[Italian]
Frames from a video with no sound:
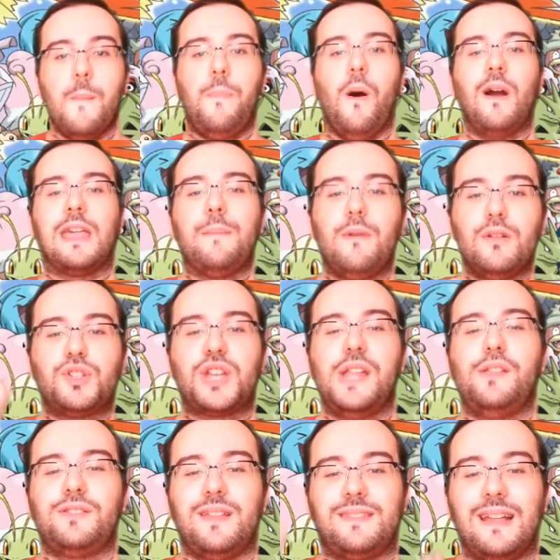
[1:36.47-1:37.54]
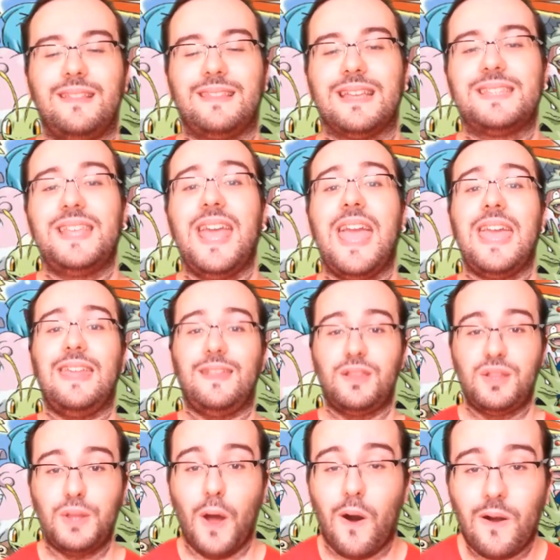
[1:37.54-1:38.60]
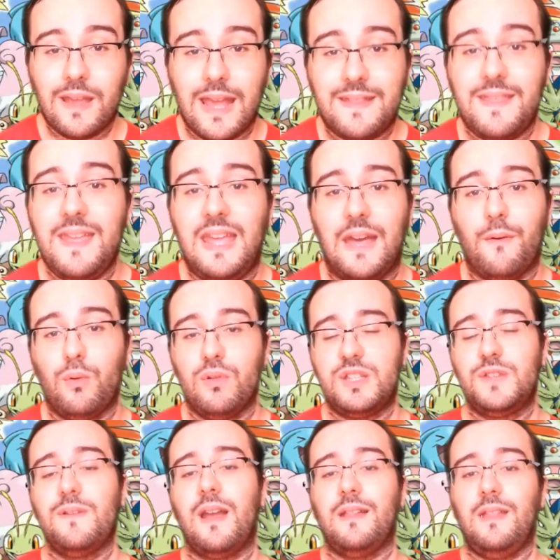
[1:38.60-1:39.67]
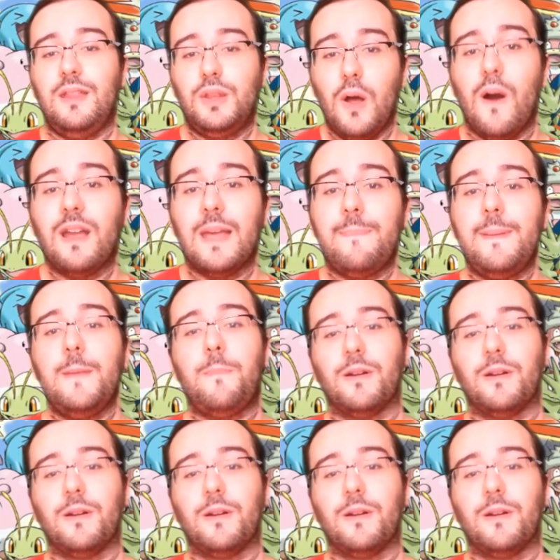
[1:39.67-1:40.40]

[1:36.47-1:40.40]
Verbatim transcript: Pokémon 176 Togeti, che è evoluzione di Togepi,